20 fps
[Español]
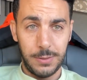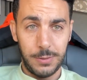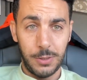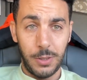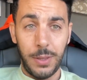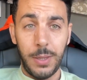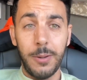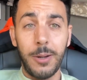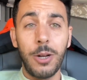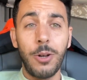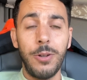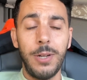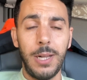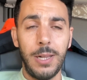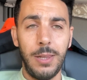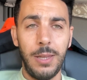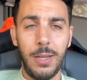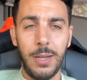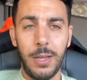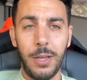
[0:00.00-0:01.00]
¿Dónde vas con
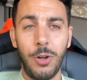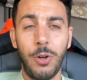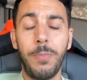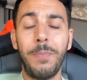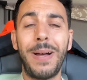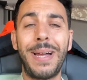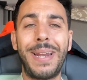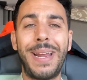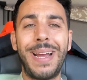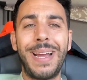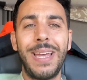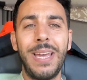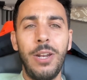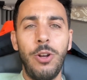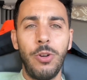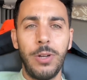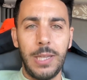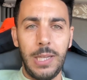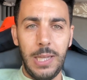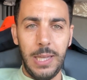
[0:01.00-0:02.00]
el dinero? ¿Para qué
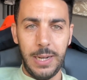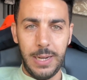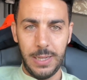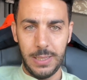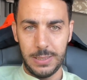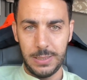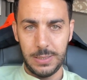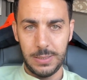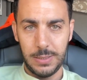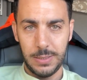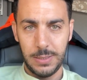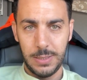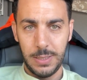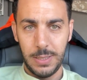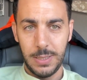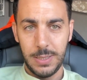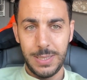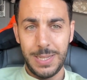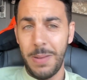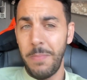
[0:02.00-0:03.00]
lo quieres?
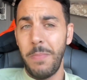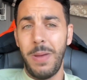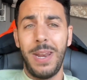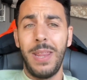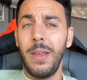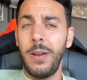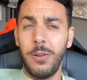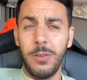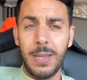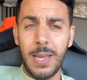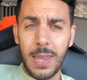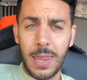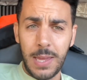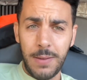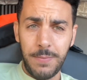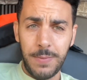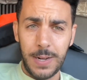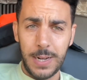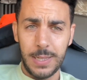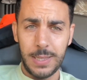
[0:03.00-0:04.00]
Si en verdad no te hace
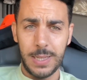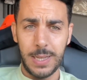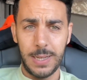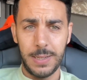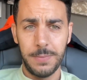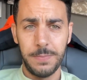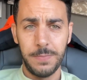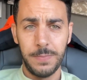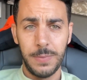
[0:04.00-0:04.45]
falta.